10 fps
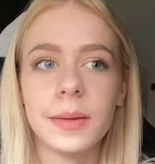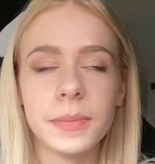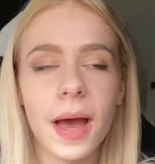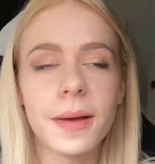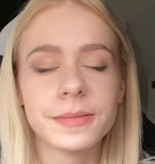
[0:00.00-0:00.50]

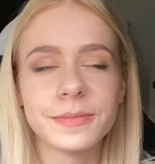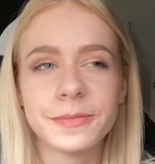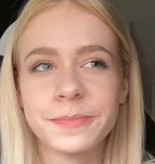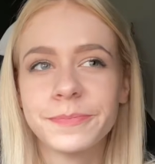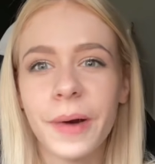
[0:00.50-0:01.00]
miałam
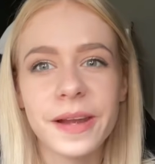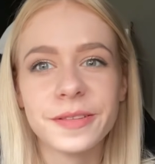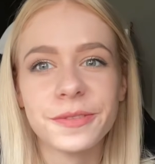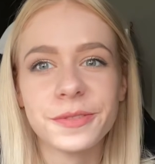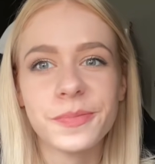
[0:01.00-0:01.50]

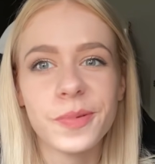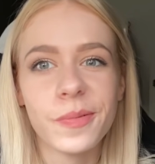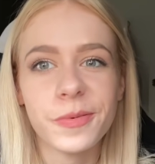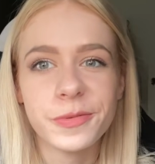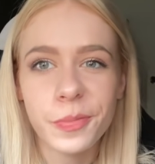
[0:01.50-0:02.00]
bardzo duży
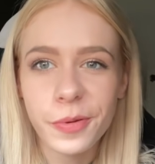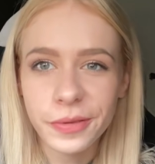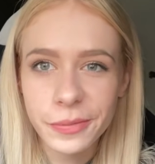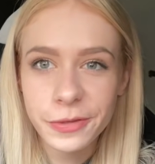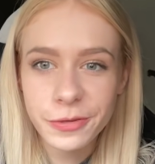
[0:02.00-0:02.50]
problem już po
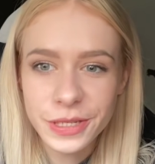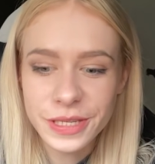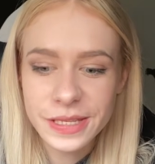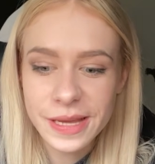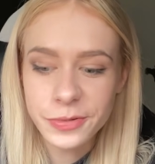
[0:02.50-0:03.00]
piątej minucie
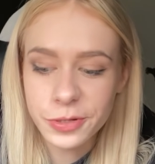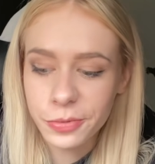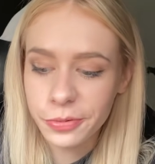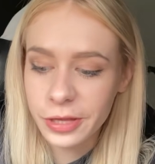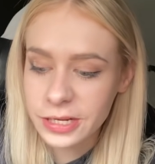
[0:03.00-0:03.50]
siedzenia przy
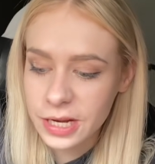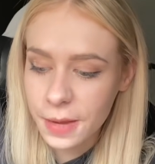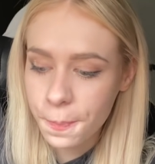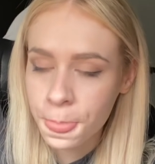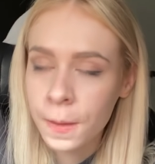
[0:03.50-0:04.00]

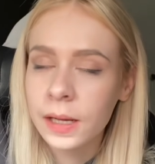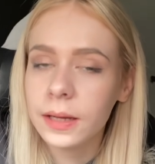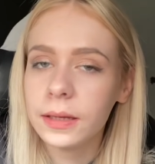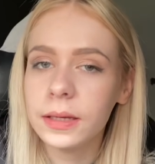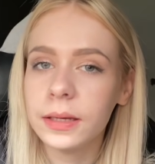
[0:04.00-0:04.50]
komputerze
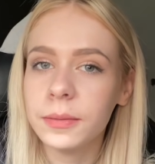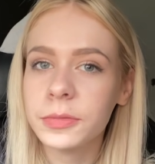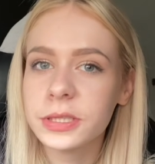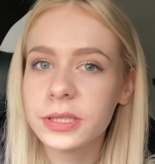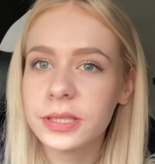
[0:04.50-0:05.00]
i
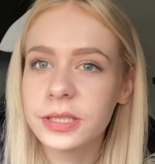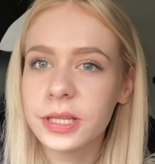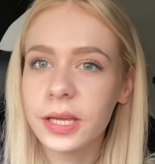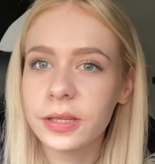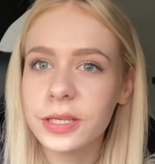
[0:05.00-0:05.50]
myślę,
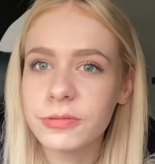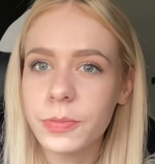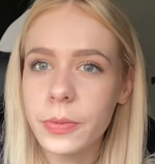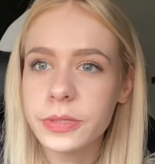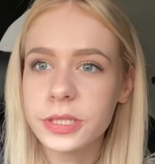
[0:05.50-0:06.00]
że to jest zły
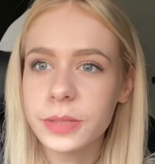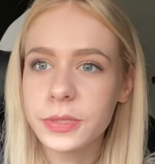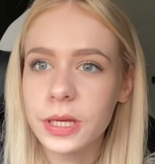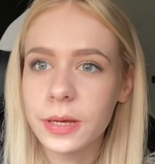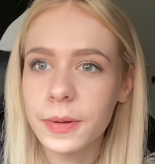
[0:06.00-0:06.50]
pomysł, żeby
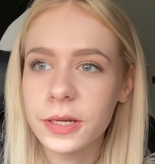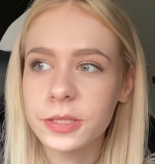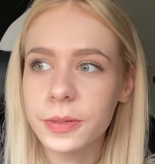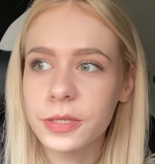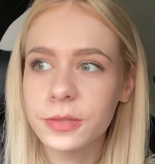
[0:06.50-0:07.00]
się
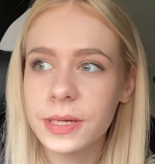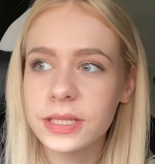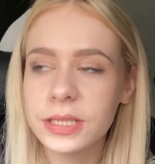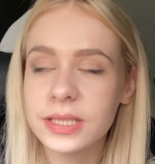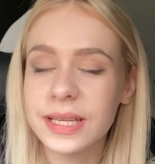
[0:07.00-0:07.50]
bardzo, bardzo
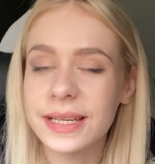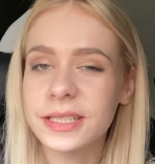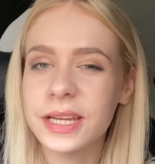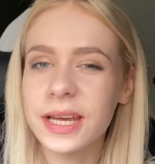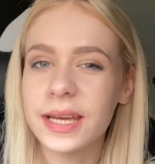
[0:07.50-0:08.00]
męczyć,
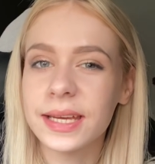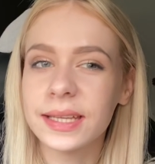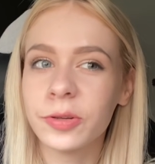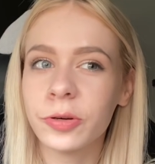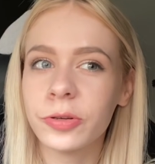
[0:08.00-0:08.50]
także
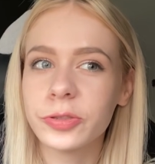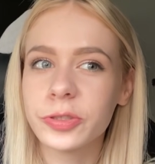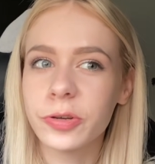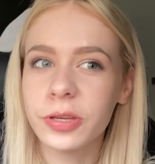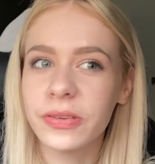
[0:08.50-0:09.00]
no
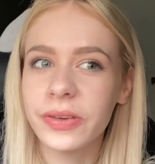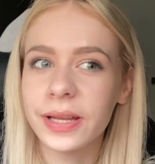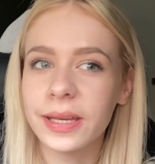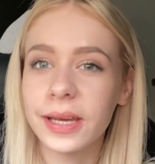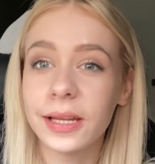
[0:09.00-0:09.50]
sorki
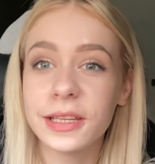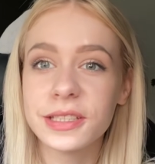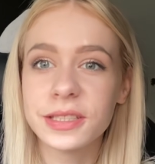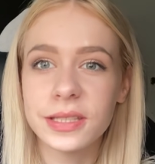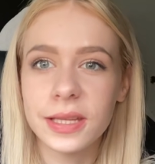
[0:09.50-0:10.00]
wielkie, ale
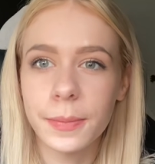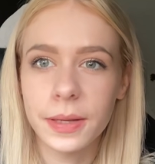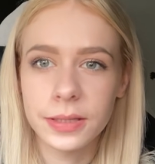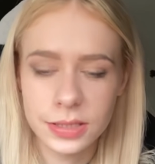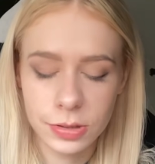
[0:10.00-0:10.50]
niestety nie dam
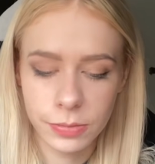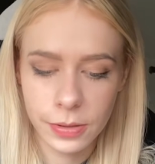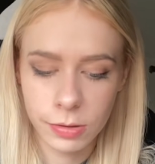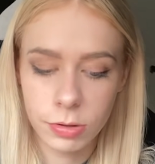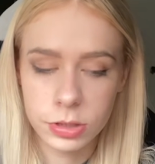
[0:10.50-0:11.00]
rady dzisiaj
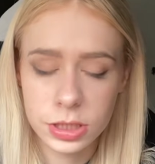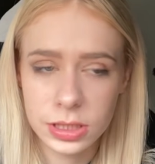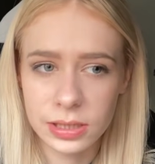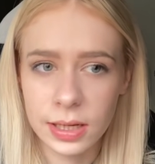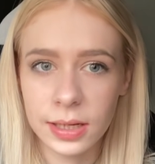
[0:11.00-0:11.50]
normalnego
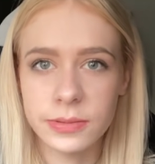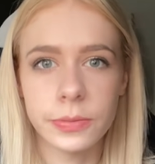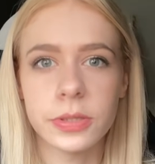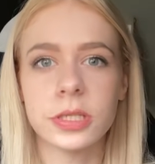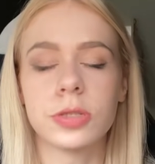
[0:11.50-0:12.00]
odcinka nagrać.
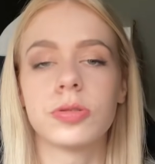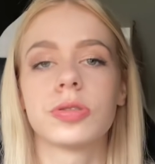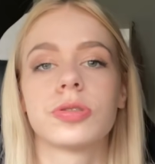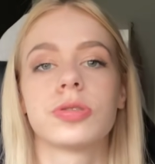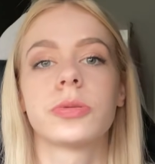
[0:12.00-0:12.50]
Mam nadzieję, że jutro
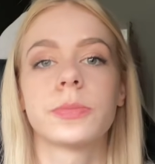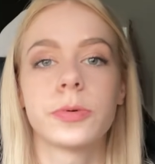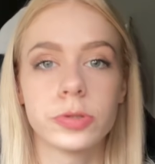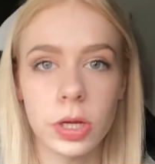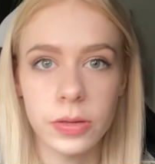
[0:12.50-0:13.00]
się już dobrze
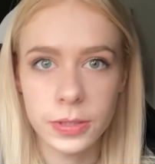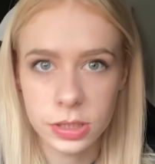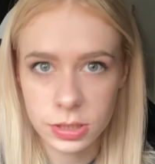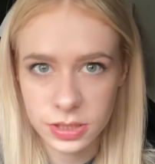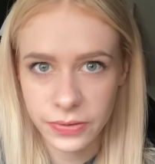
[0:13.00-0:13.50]
poczuję i
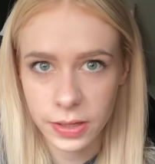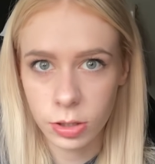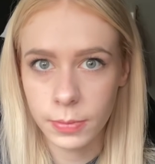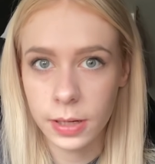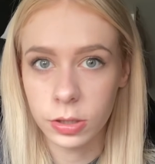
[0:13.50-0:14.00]
będziecie mieć fajny,
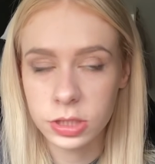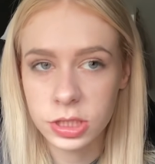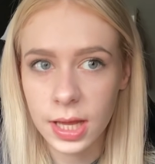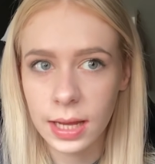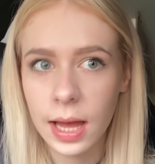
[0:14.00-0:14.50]
normalny
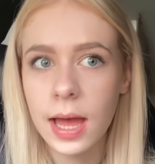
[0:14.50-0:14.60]
odcinek.